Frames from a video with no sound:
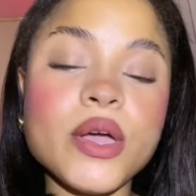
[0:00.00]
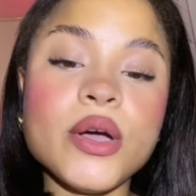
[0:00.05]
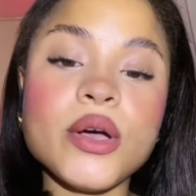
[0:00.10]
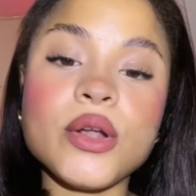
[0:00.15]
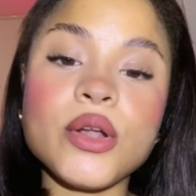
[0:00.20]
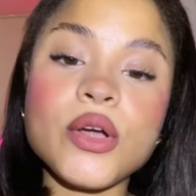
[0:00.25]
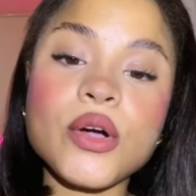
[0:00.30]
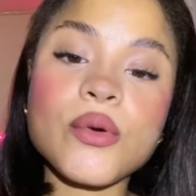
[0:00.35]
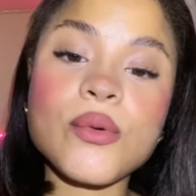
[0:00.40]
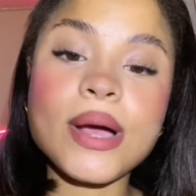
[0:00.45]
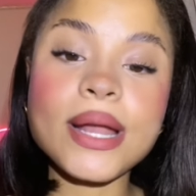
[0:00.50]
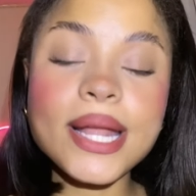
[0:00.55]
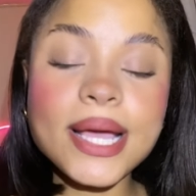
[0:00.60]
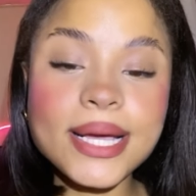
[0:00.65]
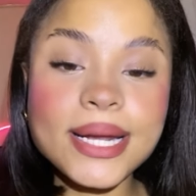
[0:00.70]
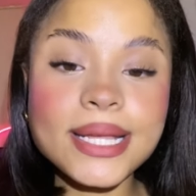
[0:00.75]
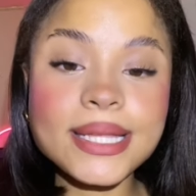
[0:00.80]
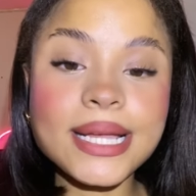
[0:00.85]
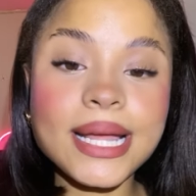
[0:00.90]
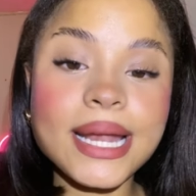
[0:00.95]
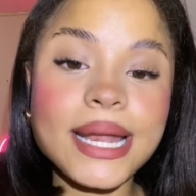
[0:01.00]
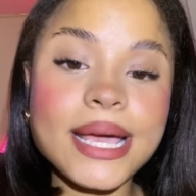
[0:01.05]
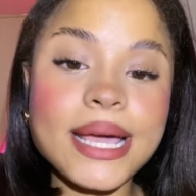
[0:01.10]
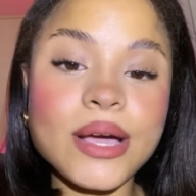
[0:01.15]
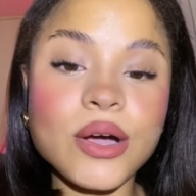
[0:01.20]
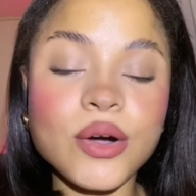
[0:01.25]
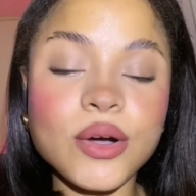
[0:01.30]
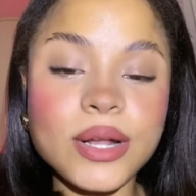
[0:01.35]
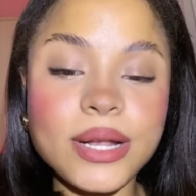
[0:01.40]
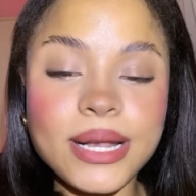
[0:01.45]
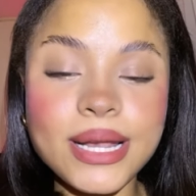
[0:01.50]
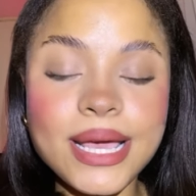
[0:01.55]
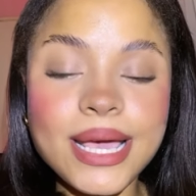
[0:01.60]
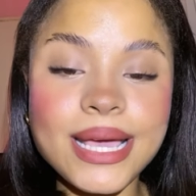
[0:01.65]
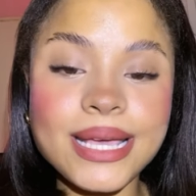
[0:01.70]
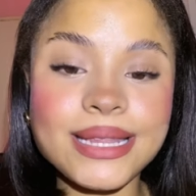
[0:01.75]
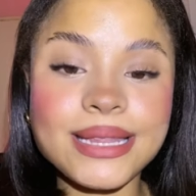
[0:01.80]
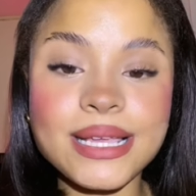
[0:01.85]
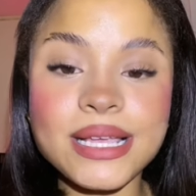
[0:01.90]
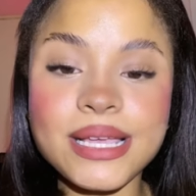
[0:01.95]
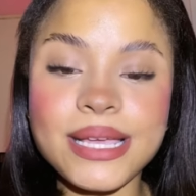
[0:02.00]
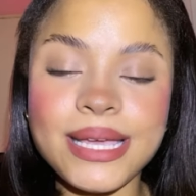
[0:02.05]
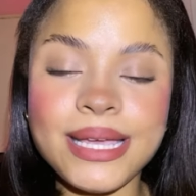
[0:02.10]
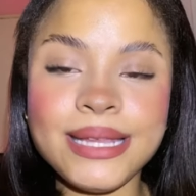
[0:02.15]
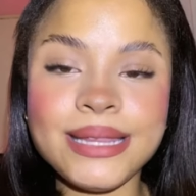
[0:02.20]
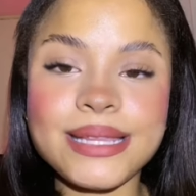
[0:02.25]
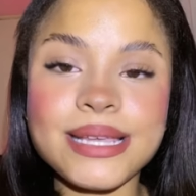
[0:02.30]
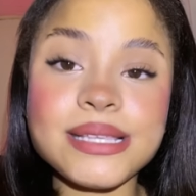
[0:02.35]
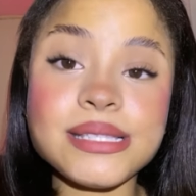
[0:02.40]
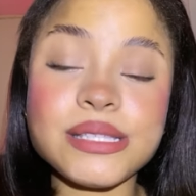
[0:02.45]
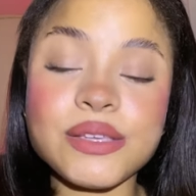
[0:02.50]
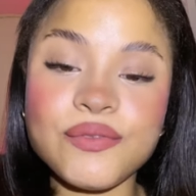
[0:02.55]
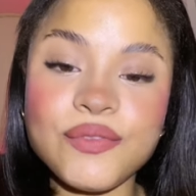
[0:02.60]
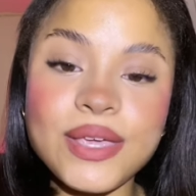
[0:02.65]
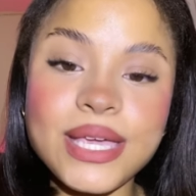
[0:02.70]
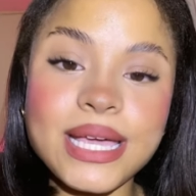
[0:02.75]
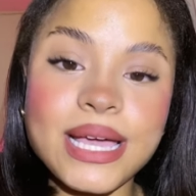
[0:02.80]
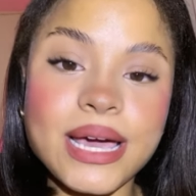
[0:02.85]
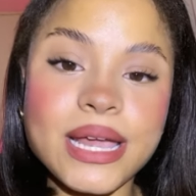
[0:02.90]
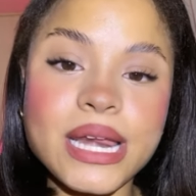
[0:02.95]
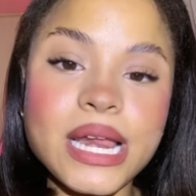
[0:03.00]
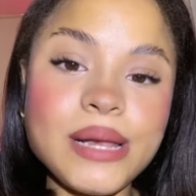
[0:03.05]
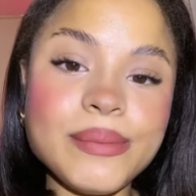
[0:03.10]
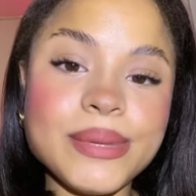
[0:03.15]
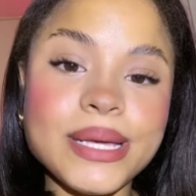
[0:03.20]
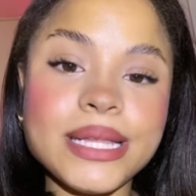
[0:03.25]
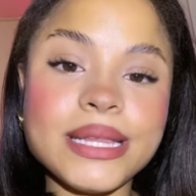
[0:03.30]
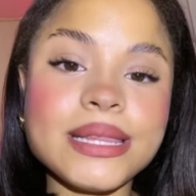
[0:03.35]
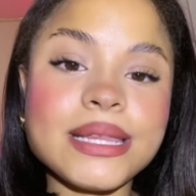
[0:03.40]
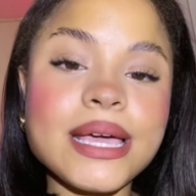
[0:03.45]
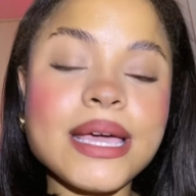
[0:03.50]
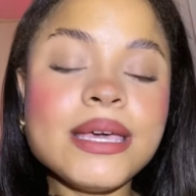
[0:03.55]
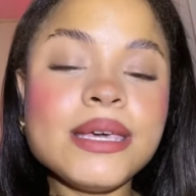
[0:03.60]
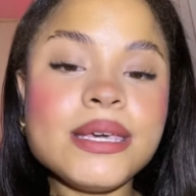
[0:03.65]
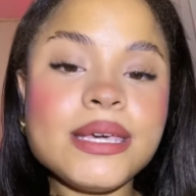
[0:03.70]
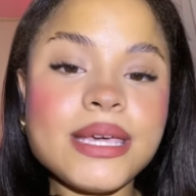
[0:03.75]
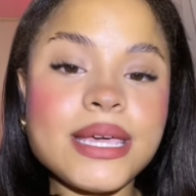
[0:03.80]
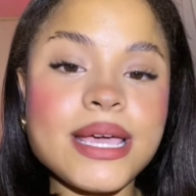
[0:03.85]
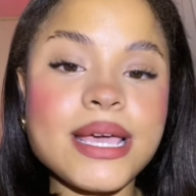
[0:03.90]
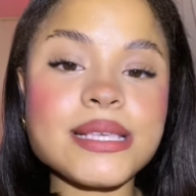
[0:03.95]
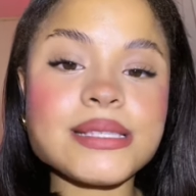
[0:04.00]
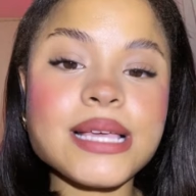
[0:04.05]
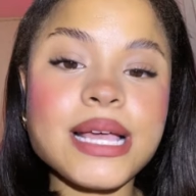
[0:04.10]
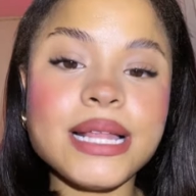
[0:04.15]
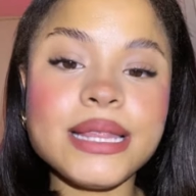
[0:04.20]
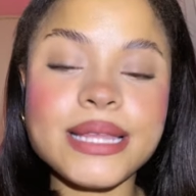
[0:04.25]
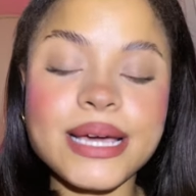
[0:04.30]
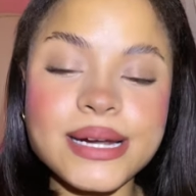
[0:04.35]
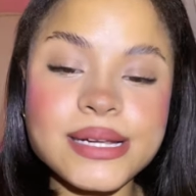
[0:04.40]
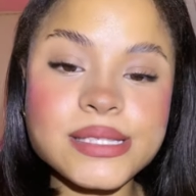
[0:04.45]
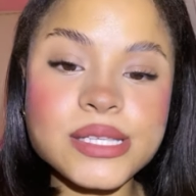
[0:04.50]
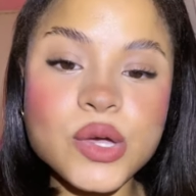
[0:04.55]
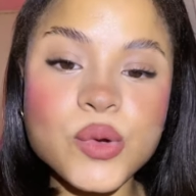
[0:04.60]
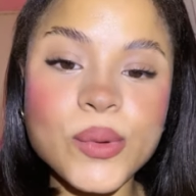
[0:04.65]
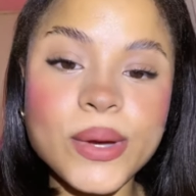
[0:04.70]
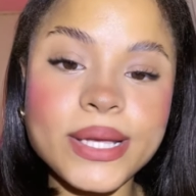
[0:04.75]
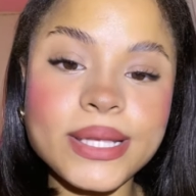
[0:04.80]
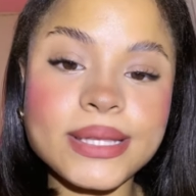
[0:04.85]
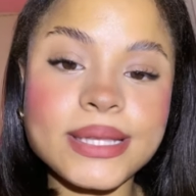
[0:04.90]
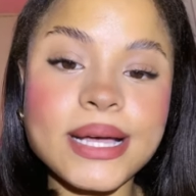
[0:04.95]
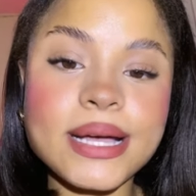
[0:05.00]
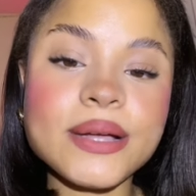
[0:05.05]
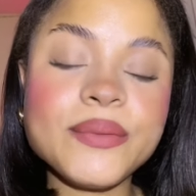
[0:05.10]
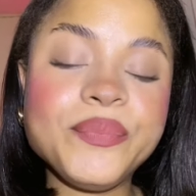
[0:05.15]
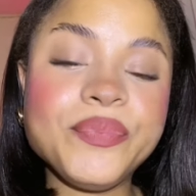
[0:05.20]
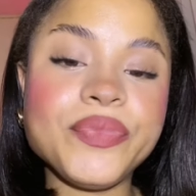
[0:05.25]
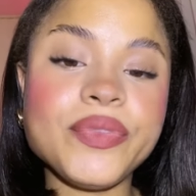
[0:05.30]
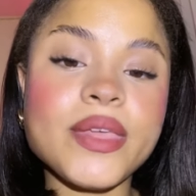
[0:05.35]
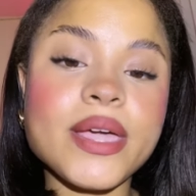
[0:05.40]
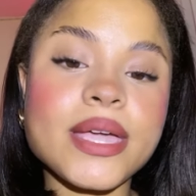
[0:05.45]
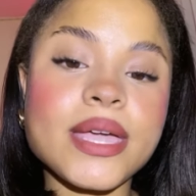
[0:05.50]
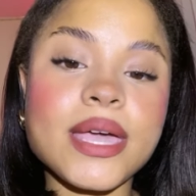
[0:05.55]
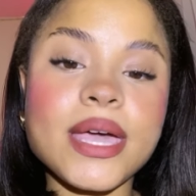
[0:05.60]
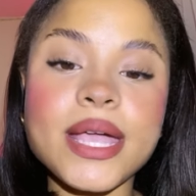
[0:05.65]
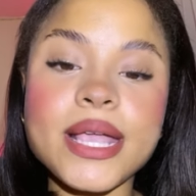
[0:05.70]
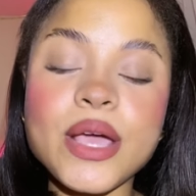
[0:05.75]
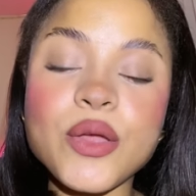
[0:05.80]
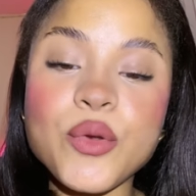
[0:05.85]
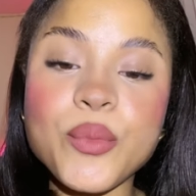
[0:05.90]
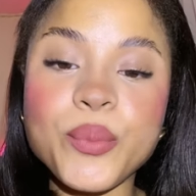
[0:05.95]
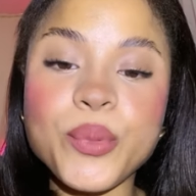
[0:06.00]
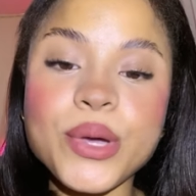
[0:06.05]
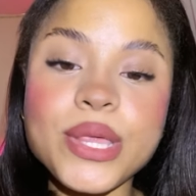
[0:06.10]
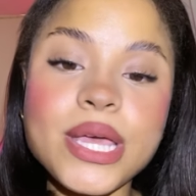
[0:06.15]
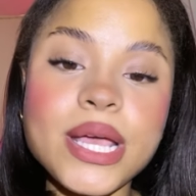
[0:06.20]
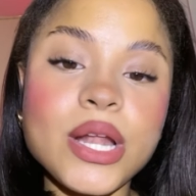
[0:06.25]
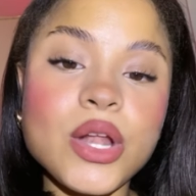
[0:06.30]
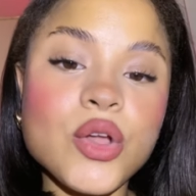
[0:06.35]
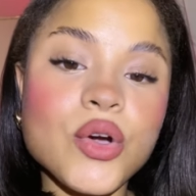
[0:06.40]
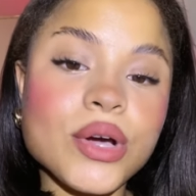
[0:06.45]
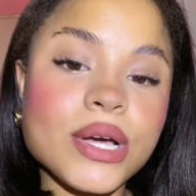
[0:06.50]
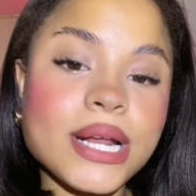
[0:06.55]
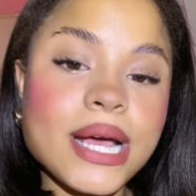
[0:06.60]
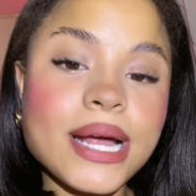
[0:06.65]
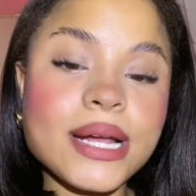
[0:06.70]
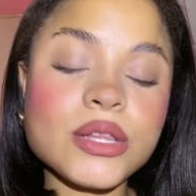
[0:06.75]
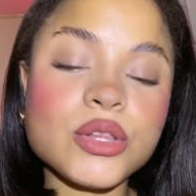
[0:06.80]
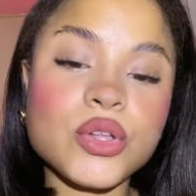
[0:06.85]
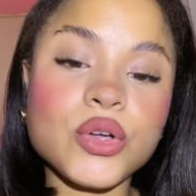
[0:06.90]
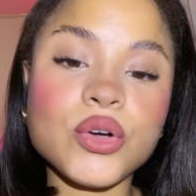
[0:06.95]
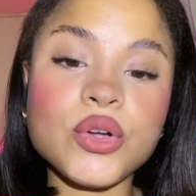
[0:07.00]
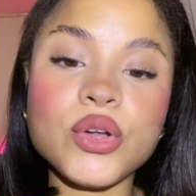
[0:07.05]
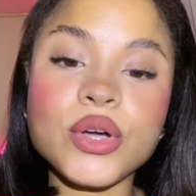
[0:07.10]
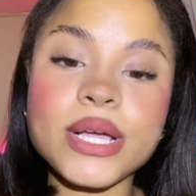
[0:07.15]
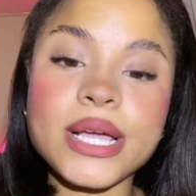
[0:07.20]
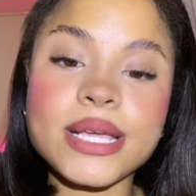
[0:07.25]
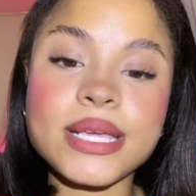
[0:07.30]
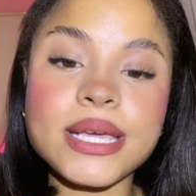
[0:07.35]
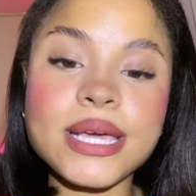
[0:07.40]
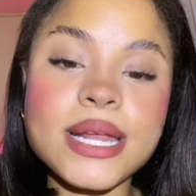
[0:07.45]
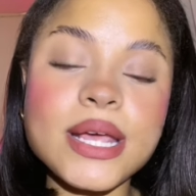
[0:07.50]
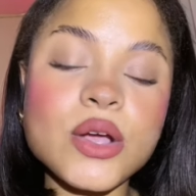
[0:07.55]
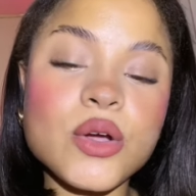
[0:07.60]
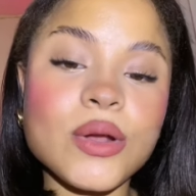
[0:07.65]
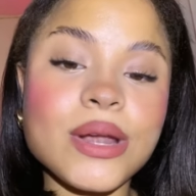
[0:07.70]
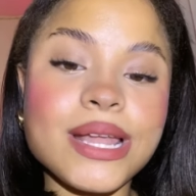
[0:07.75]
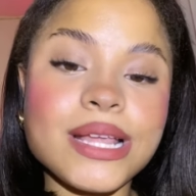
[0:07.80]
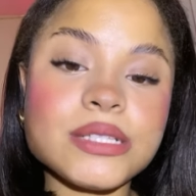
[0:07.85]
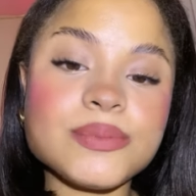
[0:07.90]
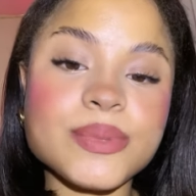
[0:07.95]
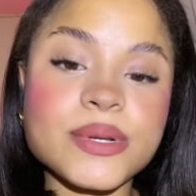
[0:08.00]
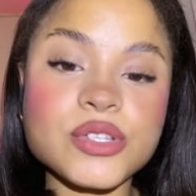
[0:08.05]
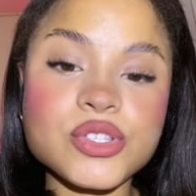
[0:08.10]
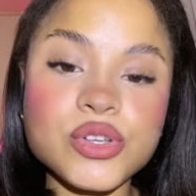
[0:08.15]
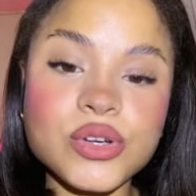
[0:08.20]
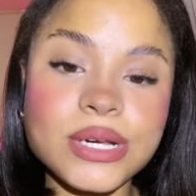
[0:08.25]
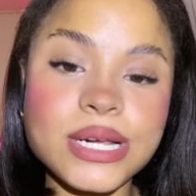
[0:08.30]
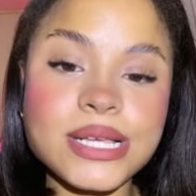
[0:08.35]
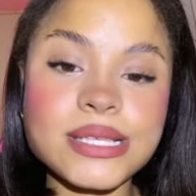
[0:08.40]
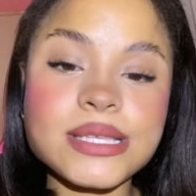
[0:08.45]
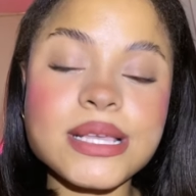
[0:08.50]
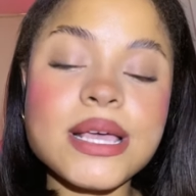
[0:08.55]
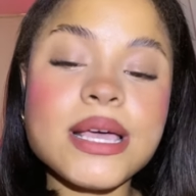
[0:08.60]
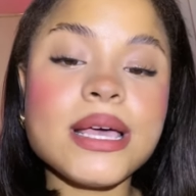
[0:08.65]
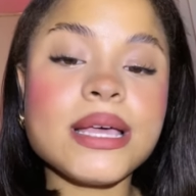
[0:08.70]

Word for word: Lo cual a Greta le, intensifica realmente es el darse cuenta de que ella no puede lograr todo lo que quiere con las personas,